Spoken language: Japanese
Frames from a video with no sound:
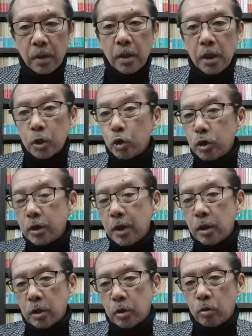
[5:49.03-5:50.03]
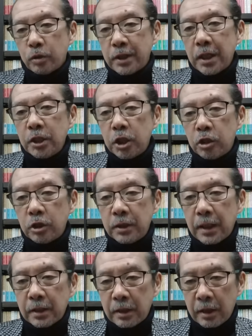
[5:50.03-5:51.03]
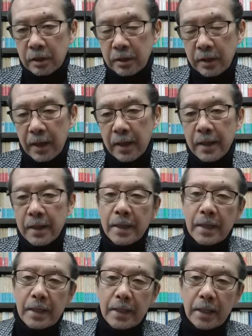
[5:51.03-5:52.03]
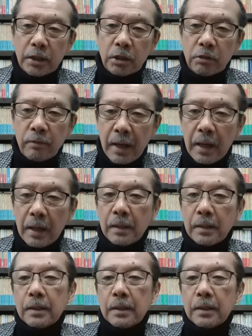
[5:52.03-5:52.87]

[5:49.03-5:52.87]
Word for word: そして、その前日になってですね、いや、実は、